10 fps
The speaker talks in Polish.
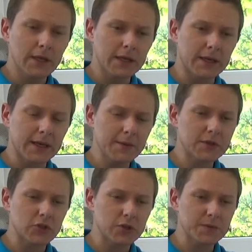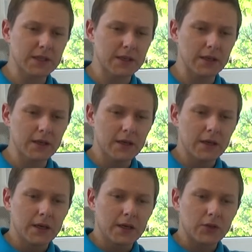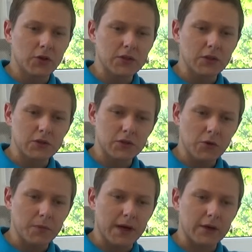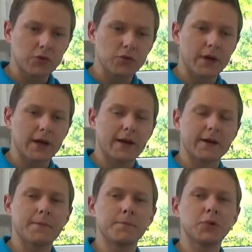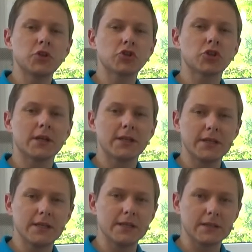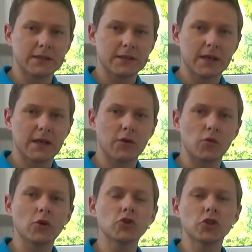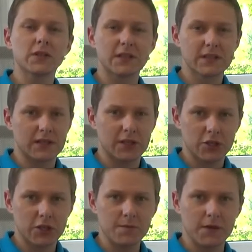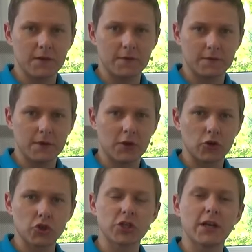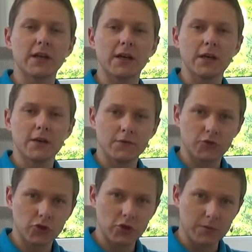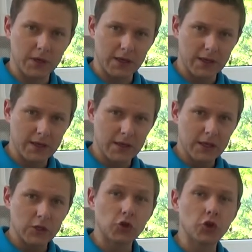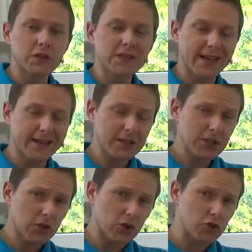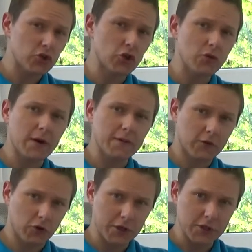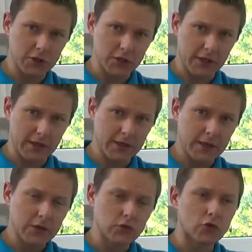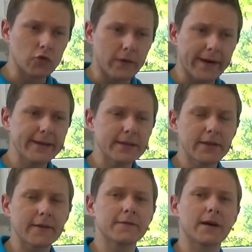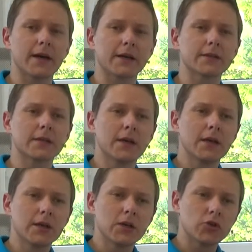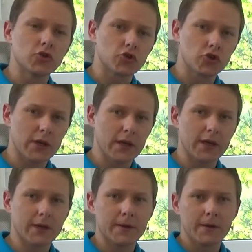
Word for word: I Klement Rzymski to jest osoba, która pisze list łącznie ze starszymi w kościele w Rzymie do starszych kościoła w Koryncie z uwagi na fakt, że